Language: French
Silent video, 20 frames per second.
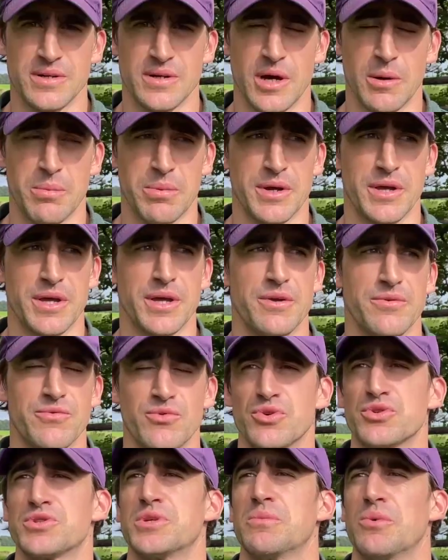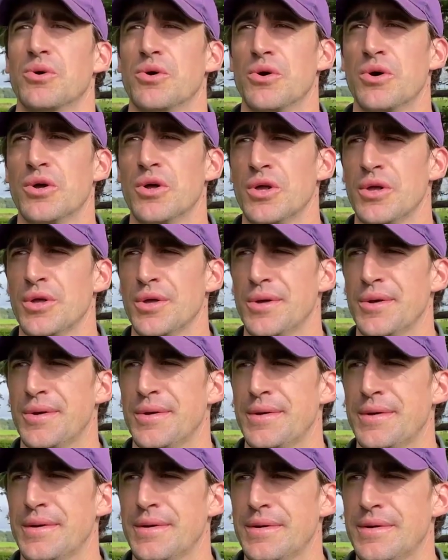Après, forcément,
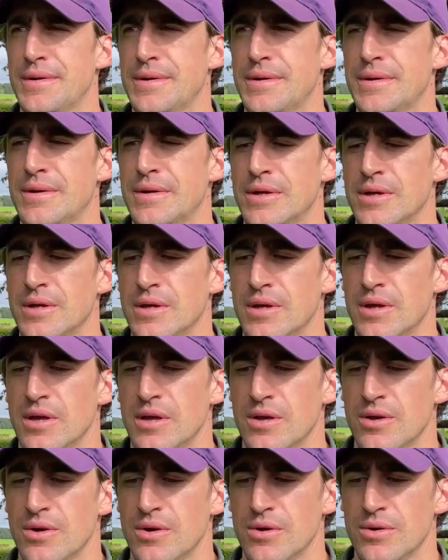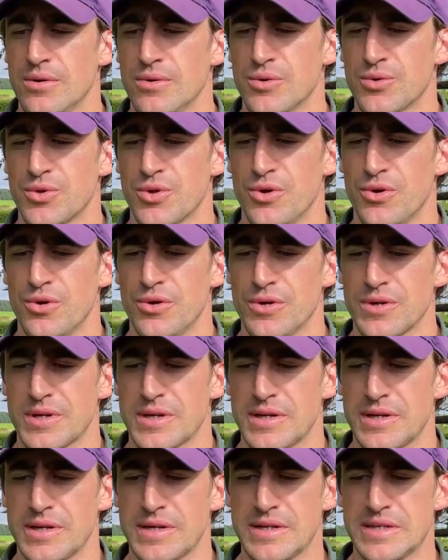euh, autant
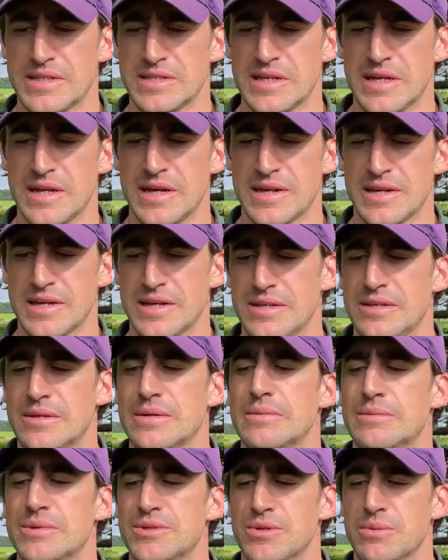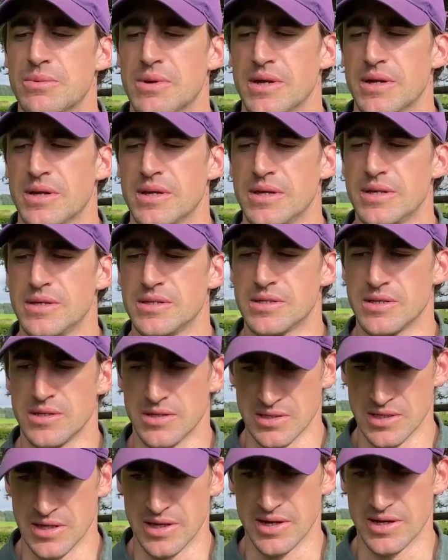que salarié de M. Barry,
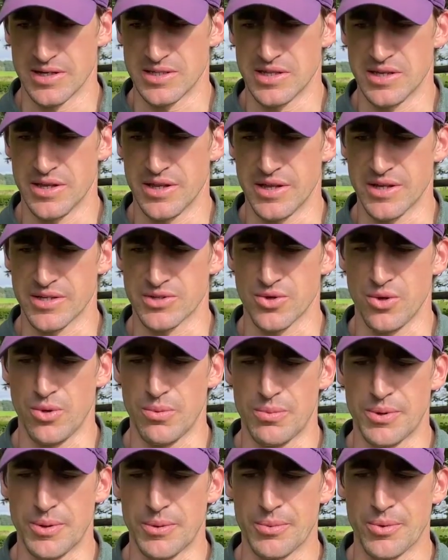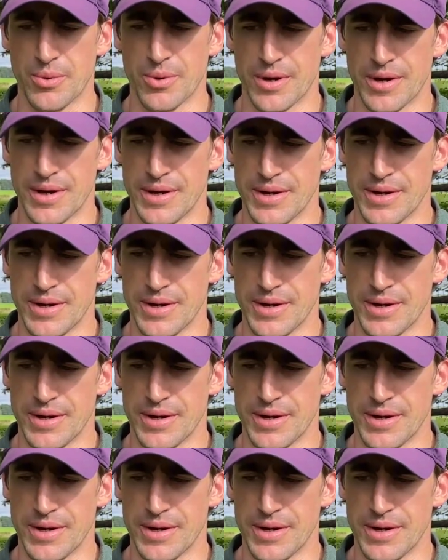ça restait un exemple pour,